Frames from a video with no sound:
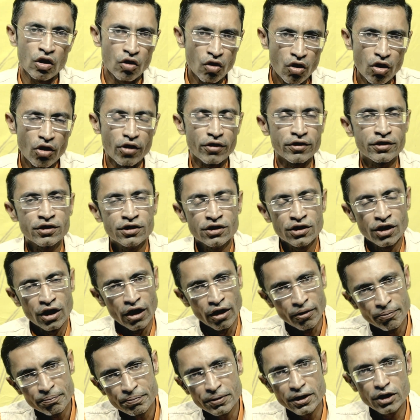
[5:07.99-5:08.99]
और
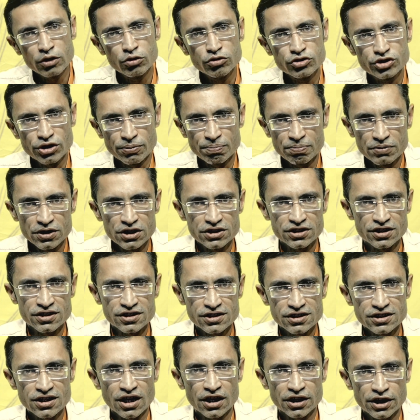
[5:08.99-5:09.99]
हम भी कुछ अपनी
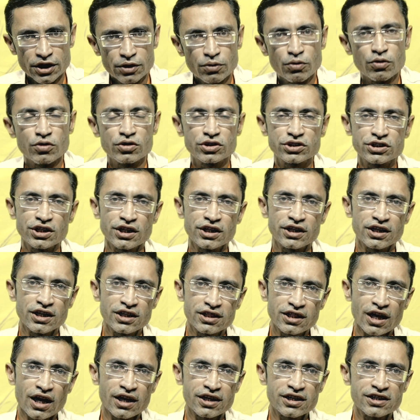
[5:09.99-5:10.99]
संस्था की ओर से
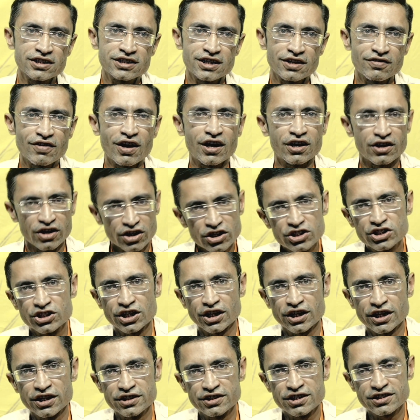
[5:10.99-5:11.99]
गीता की सेवा कर
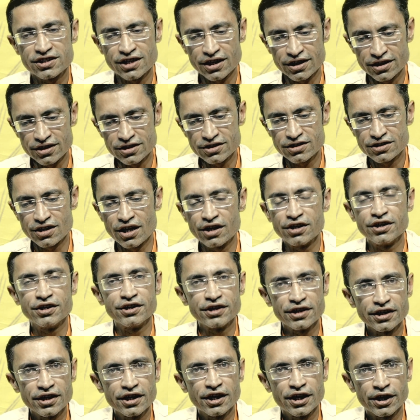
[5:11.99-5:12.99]
सके जैसे
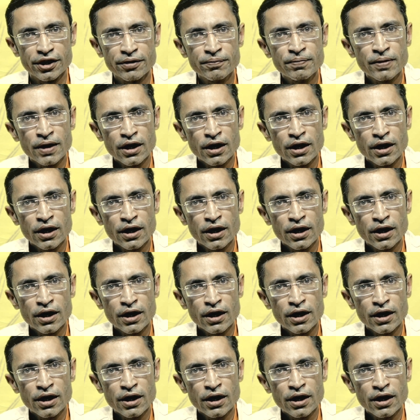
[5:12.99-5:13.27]
क्रिश्चियनिटी है